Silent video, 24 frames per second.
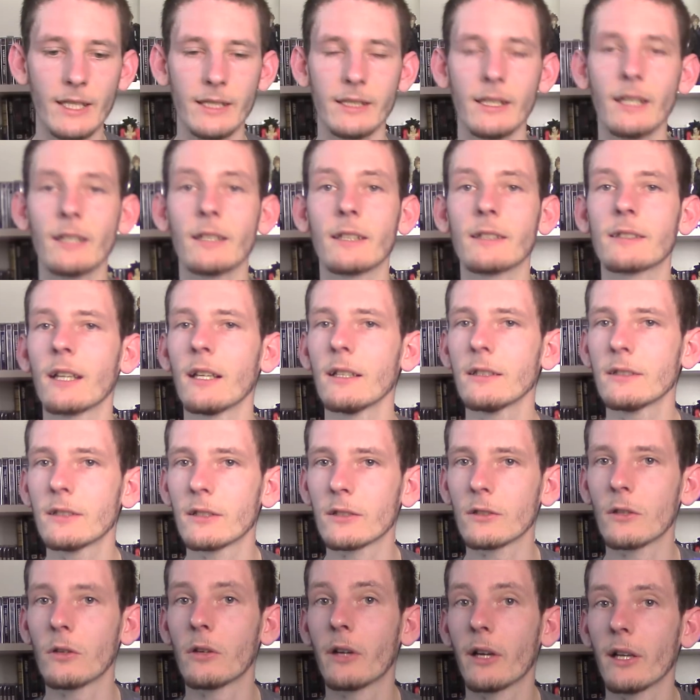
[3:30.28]
Ja, das Ganze
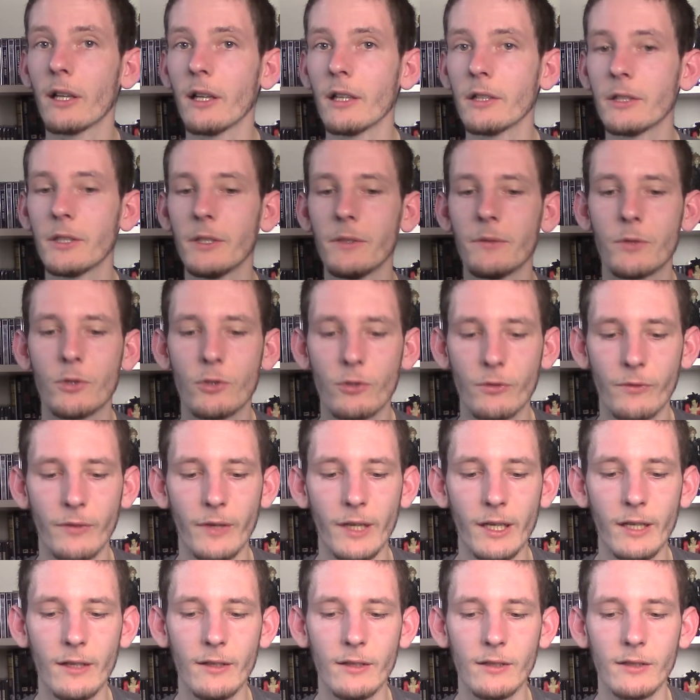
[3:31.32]
ist auch relativ
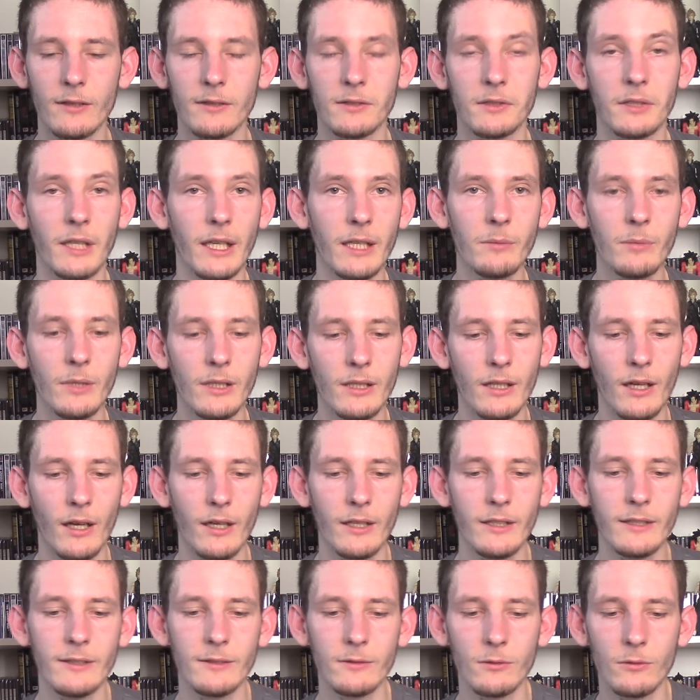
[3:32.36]
schwer, das denkt man
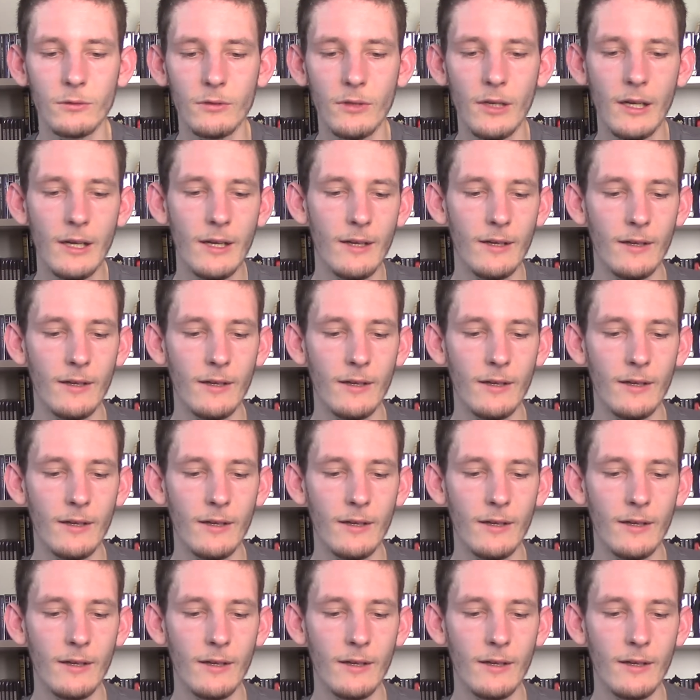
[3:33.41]
gar nicht so,